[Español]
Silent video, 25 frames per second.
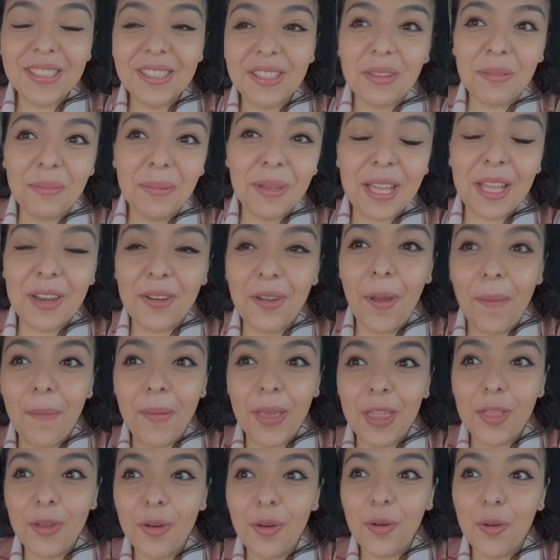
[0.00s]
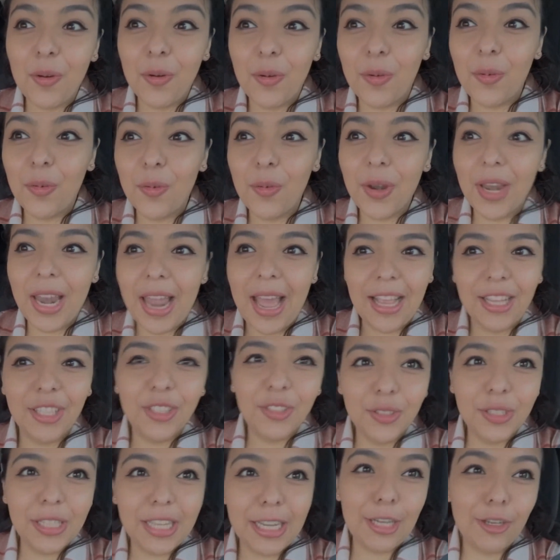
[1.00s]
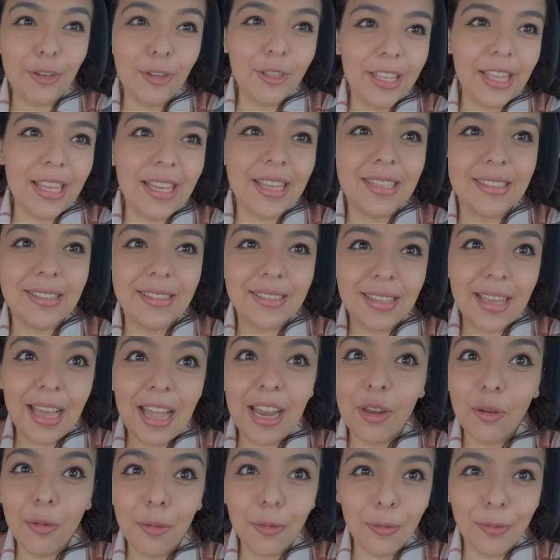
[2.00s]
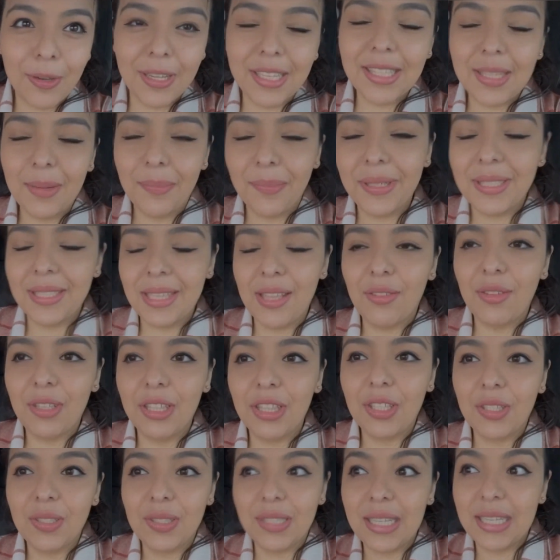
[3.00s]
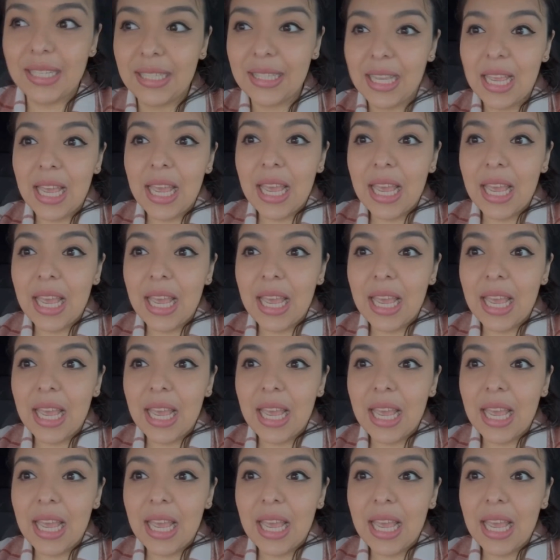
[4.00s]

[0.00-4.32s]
como que no ha habido un año que no digas algo no está pasando, entonces